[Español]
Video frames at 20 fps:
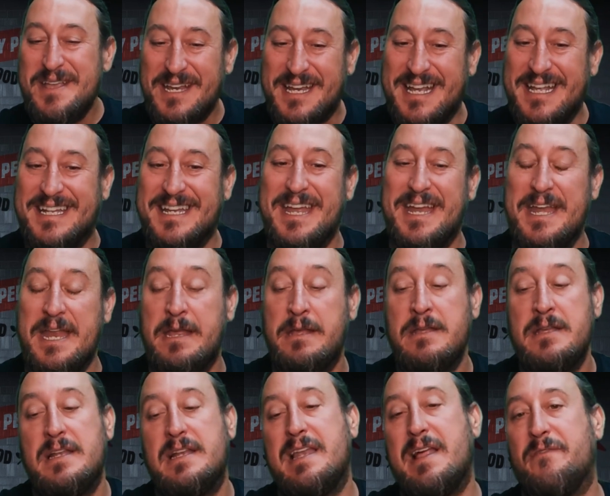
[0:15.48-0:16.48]
que tiene.
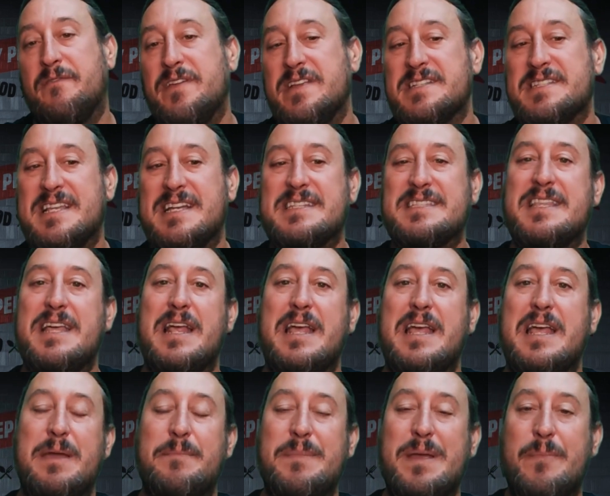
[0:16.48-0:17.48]
Las fiestas
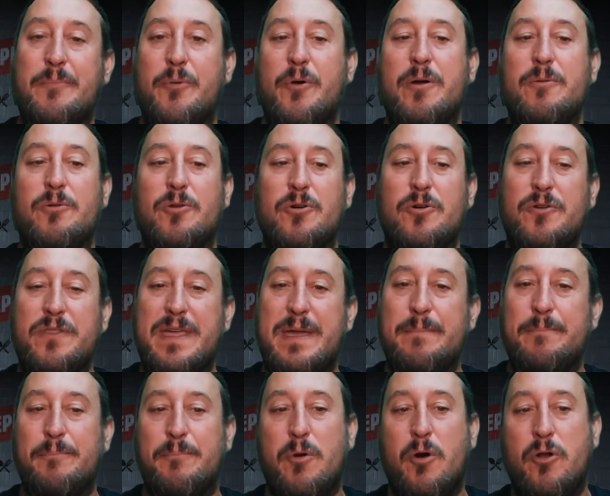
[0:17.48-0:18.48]
de mi pueblo, de
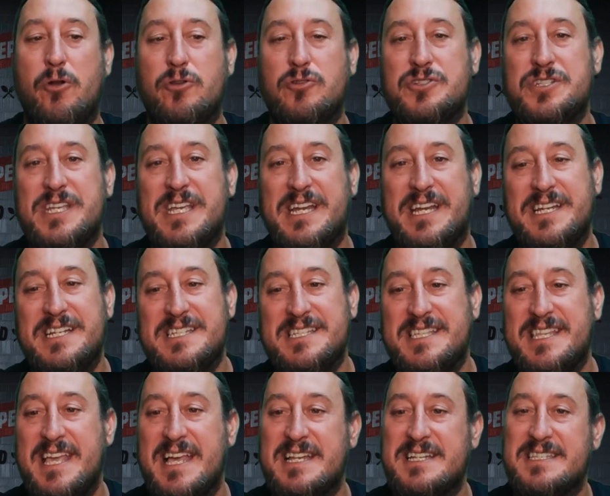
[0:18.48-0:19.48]
moros y
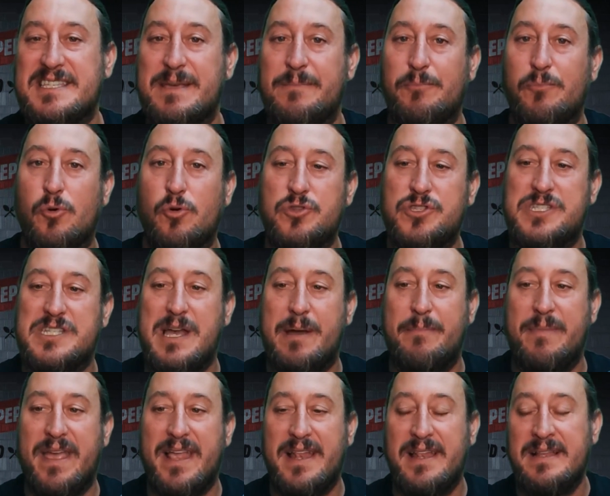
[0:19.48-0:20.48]
cristians de
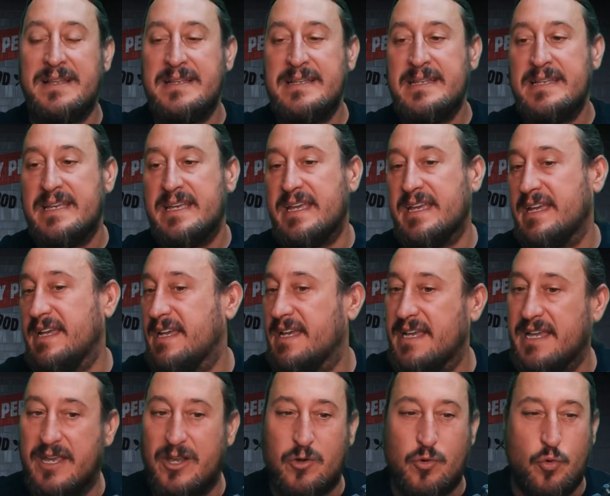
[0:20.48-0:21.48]
Muchamel,
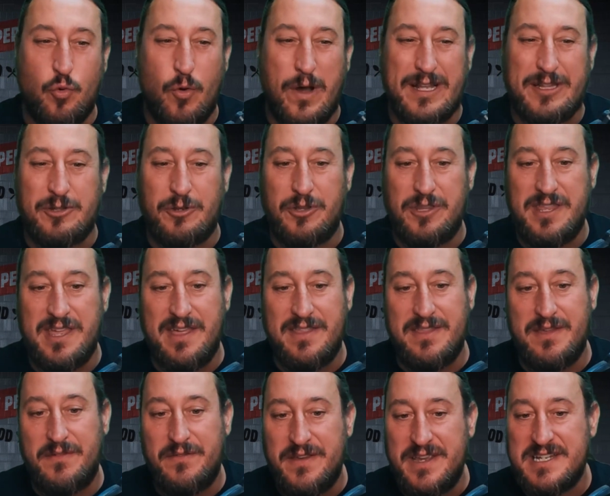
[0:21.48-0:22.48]
eh, cuatro días
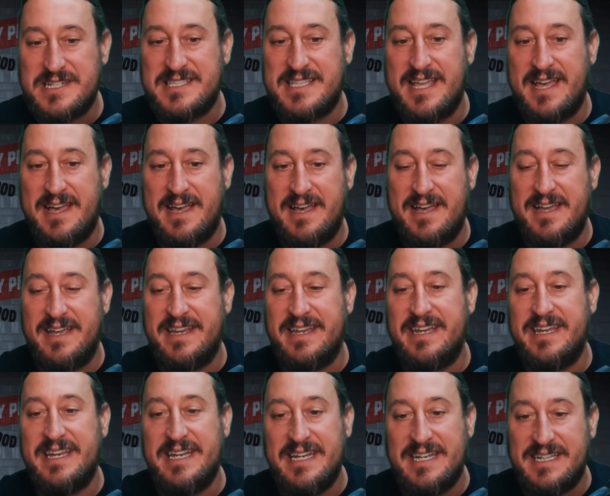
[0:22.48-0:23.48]
de fiesta
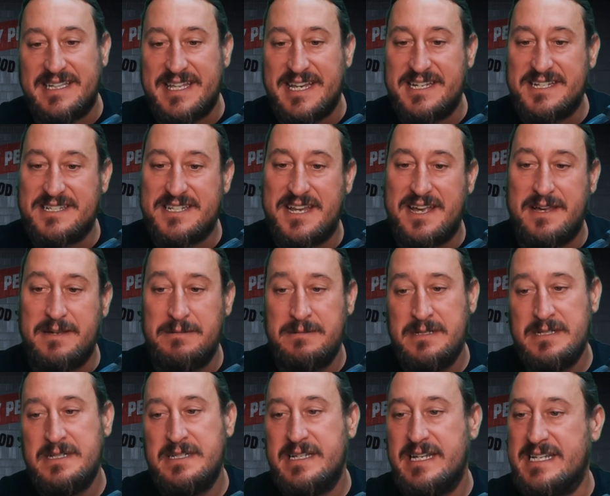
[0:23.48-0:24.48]
intensa,
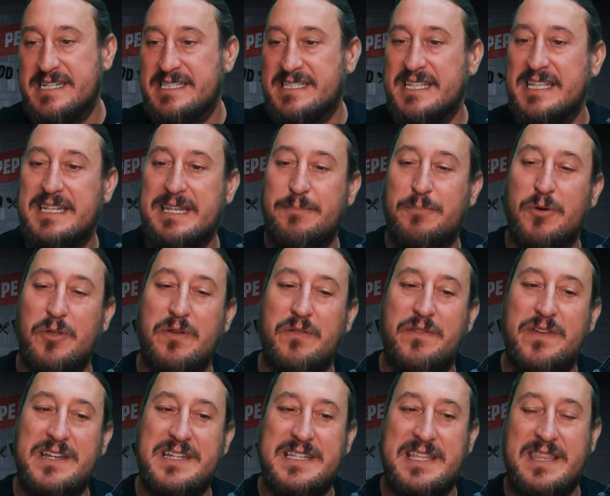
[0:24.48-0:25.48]
este tipo de
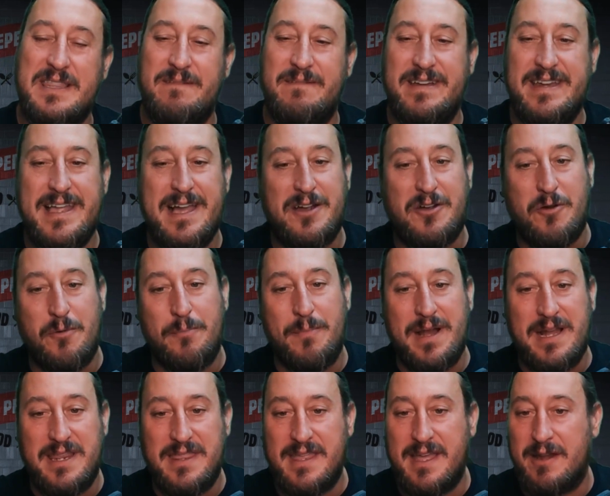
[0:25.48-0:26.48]
fiestas deberían
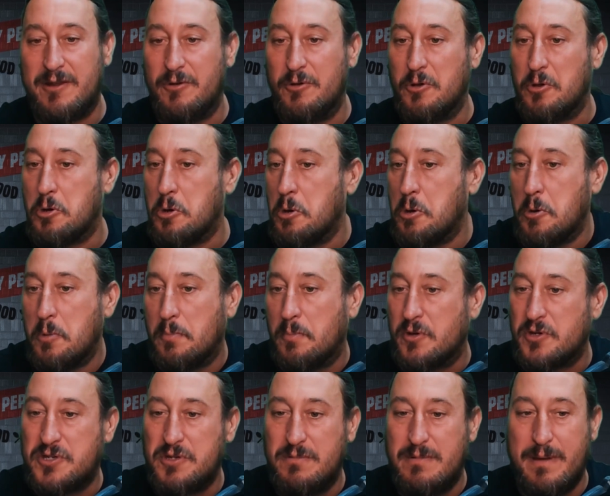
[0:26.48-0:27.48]
convalidarlo con
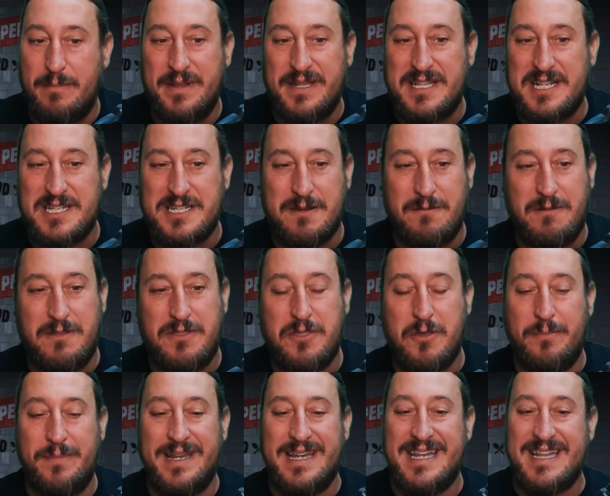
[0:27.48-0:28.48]
posiblemente el
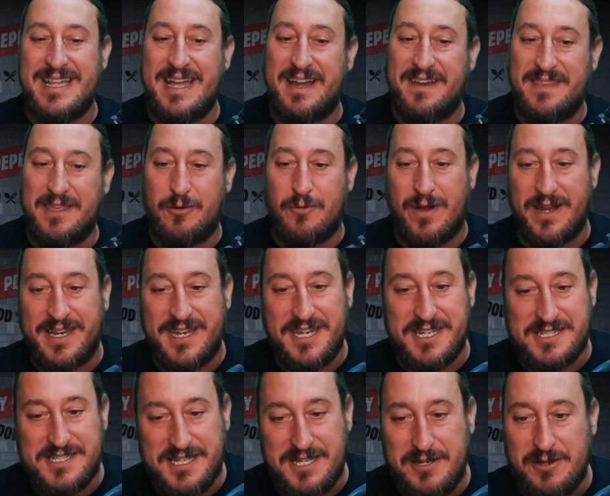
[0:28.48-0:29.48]
servicio militar de
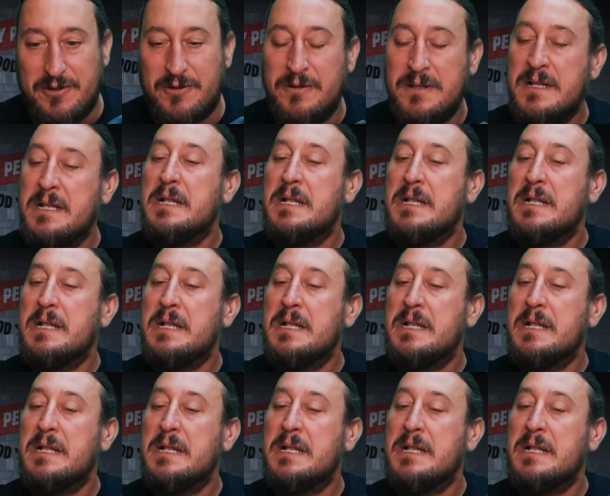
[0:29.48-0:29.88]
cualquier sitio.